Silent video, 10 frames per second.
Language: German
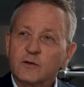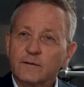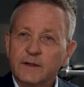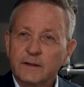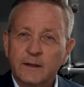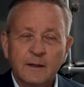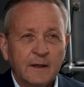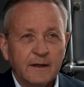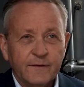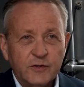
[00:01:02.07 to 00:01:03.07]
ist nur, wie.
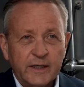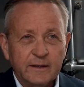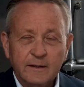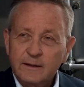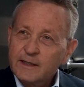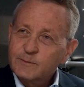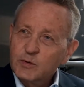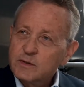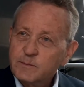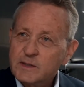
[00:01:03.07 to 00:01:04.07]
Ich verstehe den
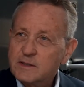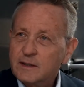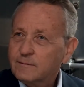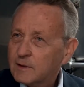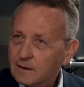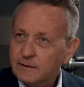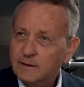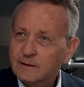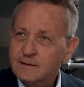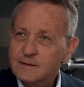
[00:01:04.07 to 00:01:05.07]
Ex-Bundespräsidenten wirklich
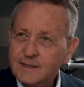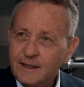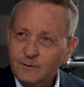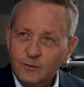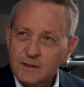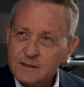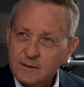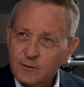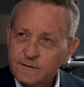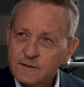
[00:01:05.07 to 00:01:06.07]
nicht. Das zeigt nur, dass
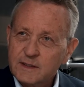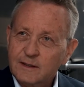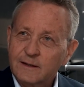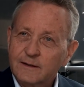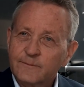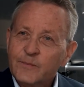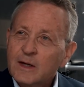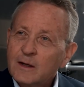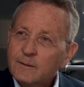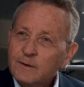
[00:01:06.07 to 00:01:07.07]
er offensichtlich
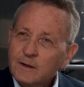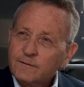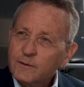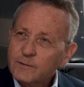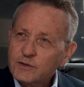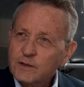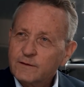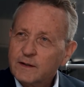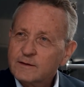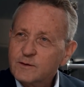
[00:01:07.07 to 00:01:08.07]
äh, von
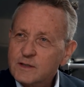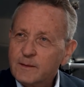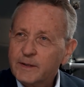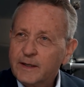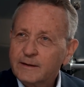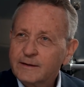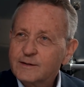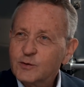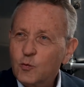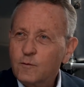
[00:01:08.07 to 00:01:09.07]
wirtschaftlichen Zusammenhängen
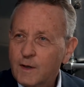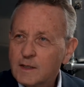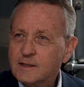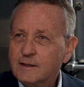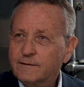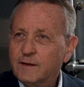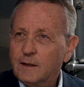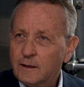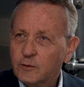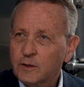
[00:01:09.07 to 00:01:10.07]
nicht so wahnsinnig
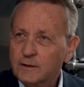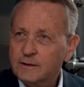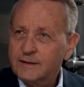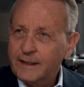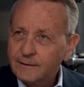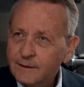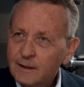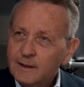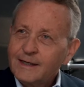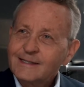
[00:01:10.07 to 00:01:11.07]
viel Ahnung hat. Denn
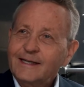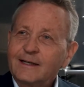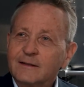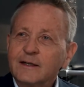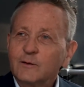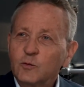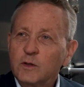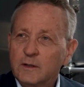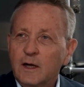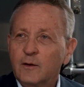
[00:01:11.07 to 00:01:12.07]
es geht nicht
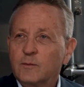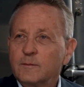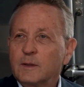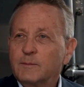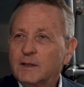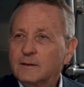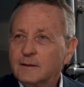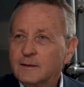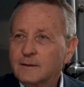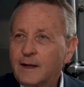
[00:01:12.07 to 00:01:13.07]
nur darum,
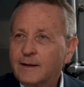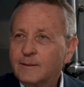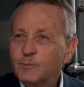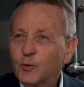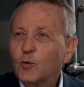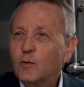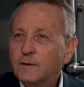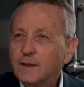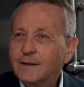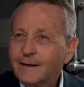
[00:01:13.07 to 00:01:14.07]
mit äh, einem
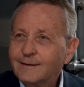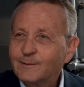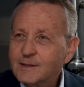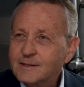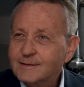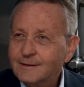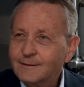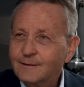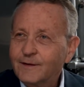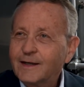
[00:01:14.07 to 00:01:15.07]
Pullover etwas
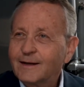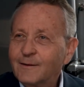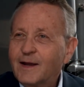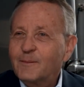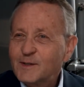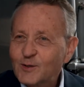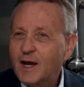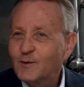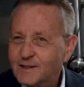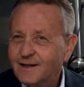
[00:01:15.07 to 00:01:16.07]
äh, weniger Wärme
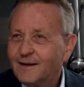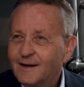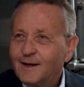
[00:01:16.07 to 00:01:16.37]
zu Hause